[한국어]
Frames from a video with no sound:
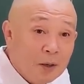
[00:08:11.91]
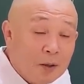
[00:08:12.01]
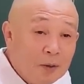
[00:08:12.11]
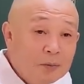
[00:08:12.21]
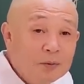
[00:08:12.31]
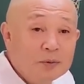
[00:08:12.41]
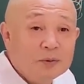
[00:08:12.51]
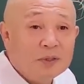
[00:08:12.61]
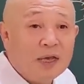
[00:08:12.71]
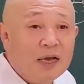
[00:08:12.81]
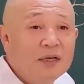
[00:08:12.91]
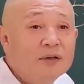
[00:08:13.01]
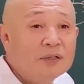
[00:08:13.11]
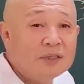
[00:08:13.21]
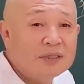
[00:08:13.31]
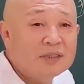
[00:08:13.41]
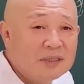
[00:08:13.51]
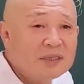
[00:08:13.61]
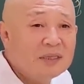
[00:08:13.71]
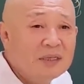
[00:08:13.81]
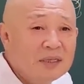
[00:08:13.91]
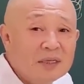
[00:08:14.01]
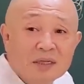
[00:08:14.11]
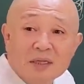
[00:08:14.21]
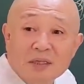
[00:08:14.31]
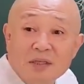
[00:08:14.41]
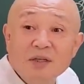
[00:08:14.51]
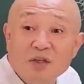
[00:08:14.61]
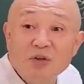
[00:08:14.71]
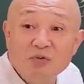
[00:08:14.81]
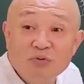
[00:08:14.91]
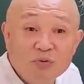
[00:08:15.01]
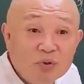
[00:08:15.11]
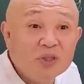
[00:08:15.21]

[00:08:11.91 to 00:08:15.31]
그러면 에휴, 그래야. 이런 경우들도